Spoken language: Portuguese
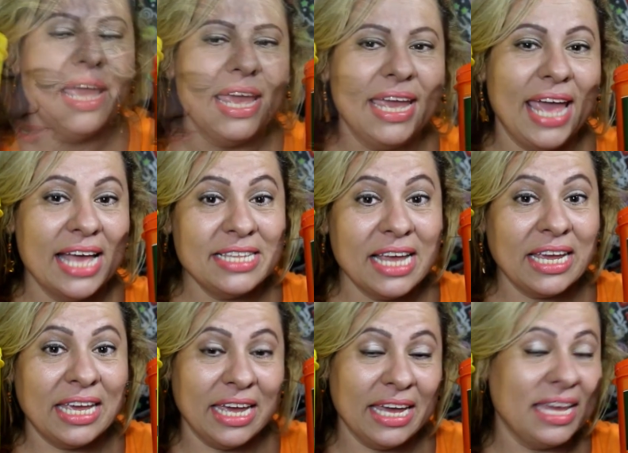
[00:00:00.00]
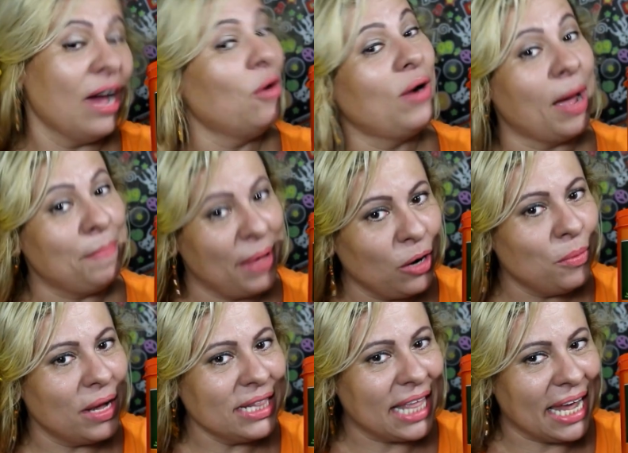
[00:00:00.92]
E esse aqui que é o
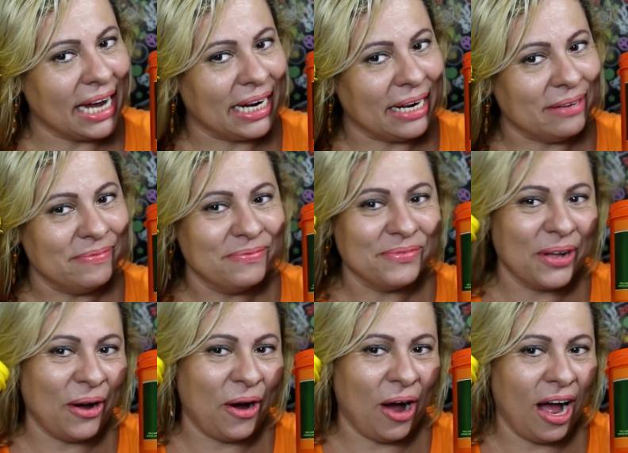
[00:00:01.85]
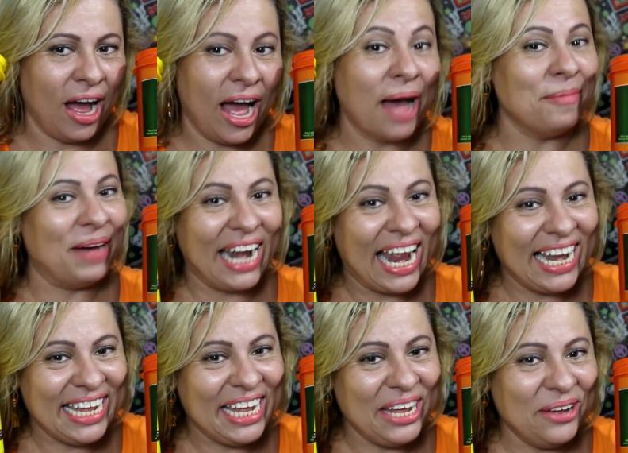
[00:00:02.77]
cabelo manteiga. Ó,
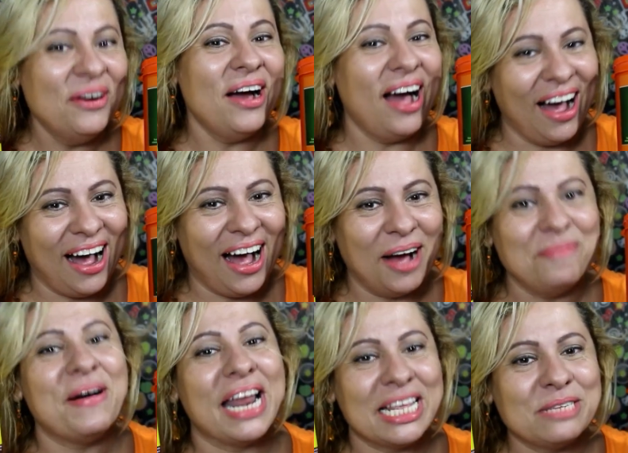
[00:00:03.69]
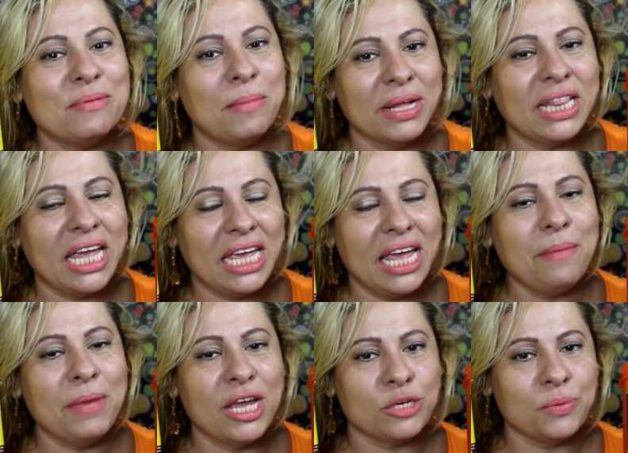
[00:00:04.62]
amarelinho, ó, parece uma
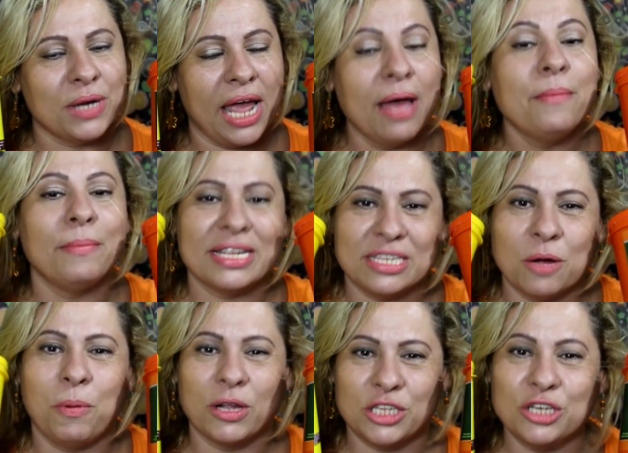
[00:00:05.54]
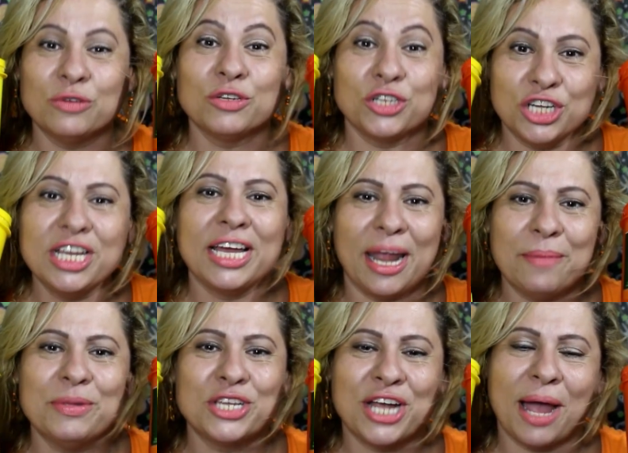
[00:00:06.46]
manteiguinha mesmo, né? Mas são potinhos de
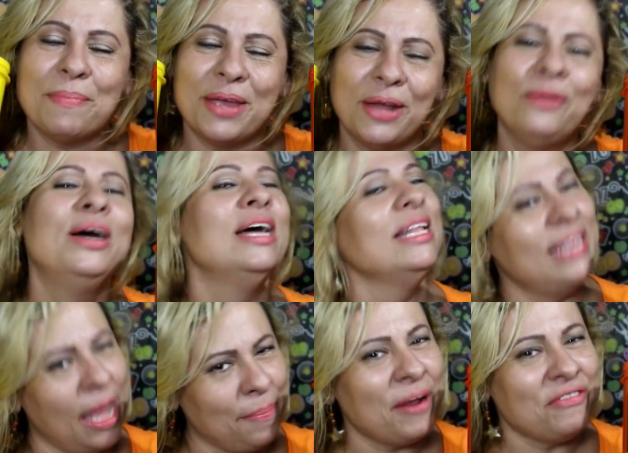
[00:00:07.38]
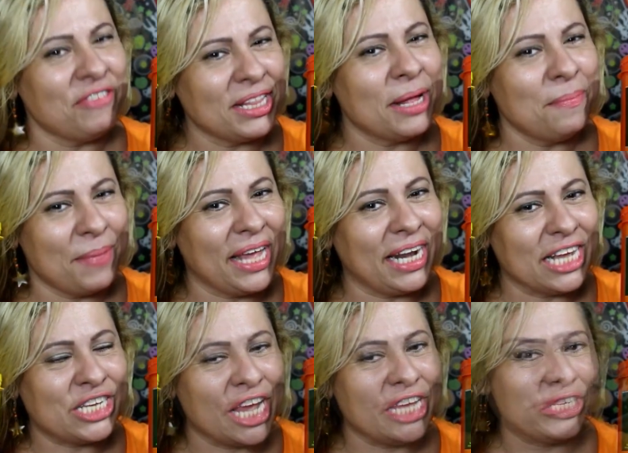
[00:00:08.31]
creme de cabelo, dá pra ver também,
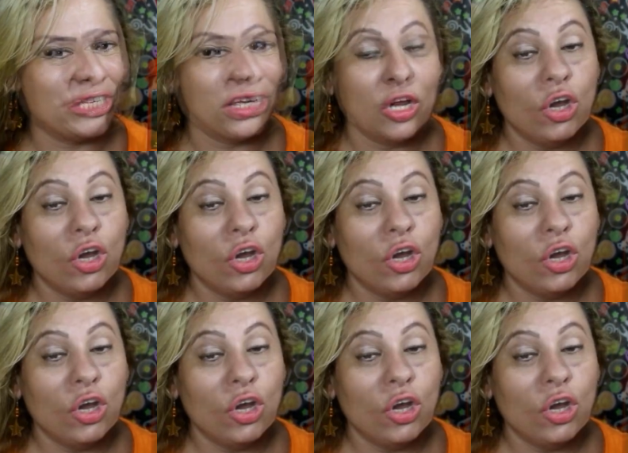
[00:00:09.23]
né, gente?